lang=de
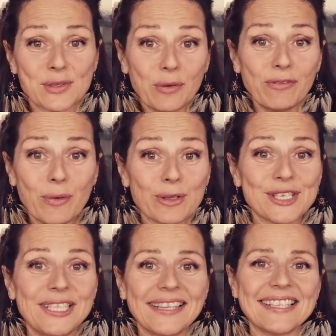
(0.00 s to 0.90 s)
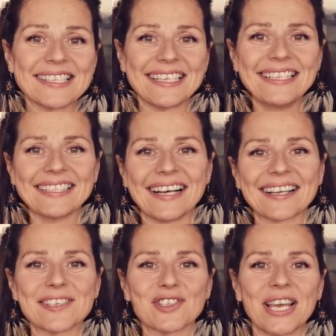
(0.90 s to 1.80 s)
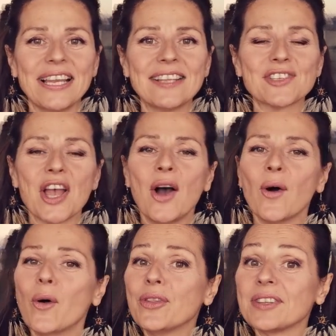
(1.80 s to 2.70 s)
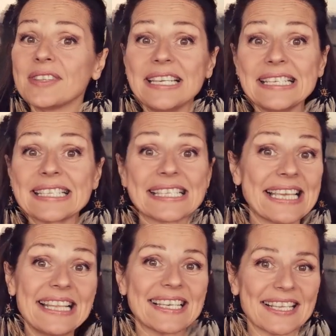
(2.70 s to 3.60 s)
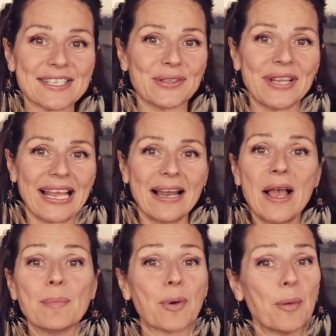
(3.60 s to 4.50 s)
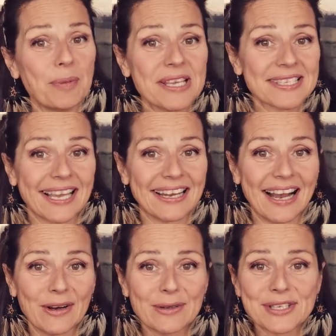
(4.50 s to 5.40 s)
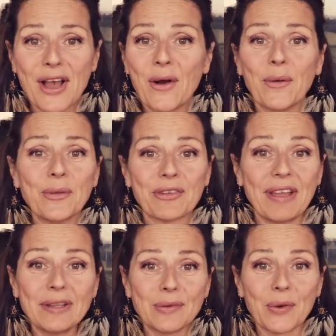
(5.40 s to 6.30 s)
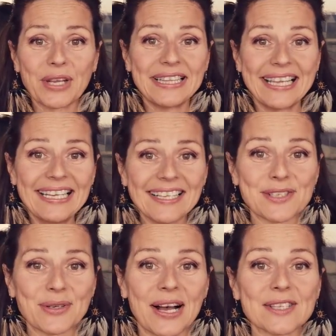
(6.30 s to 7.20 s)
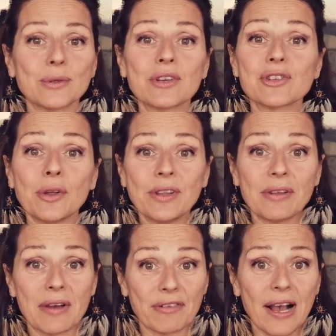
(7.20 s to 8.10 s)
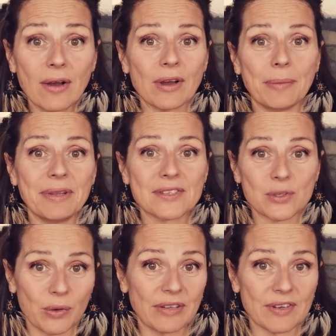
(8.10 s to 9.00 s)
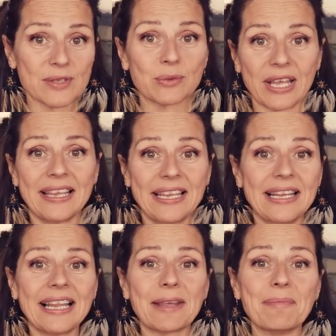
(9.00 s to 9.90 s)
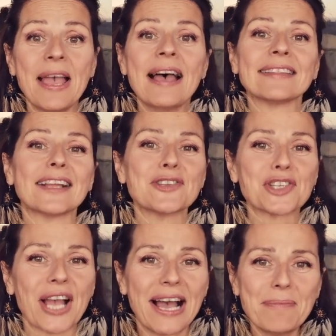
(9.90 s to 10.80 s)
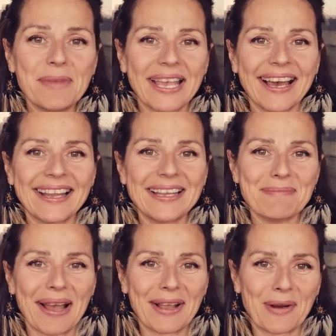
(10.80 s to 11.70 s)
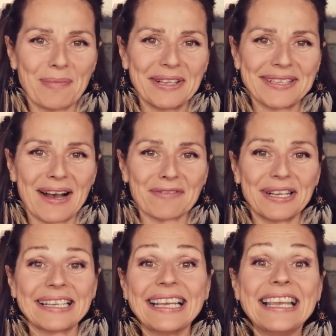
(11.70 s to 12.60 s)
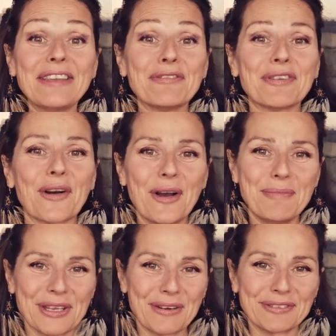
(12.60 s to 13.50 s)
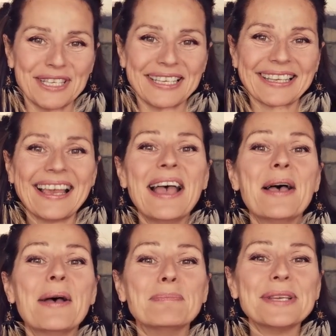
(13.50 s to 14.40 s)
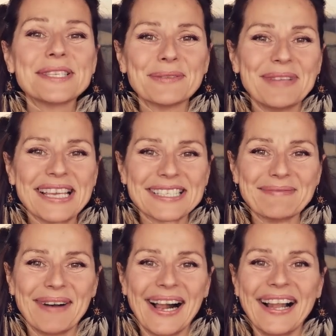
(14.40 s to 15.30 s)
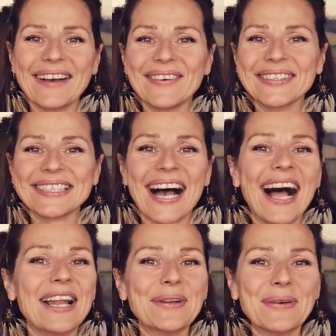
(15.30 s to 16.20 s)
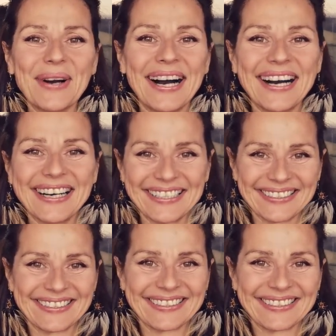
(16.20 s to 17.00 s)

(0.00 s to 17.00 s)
So funktioniert die 10-Tages-Challenge und die ist sensationell. Probier's gern aus und wenn du noch Ideen dazu hast oder schon Erfahrungen mit so etwas oder ähnlichem, dann schreib mir gern in mein Kommentarfeld. Ich freue mich auf dich. Bis zum nächsten Mal und Aloha!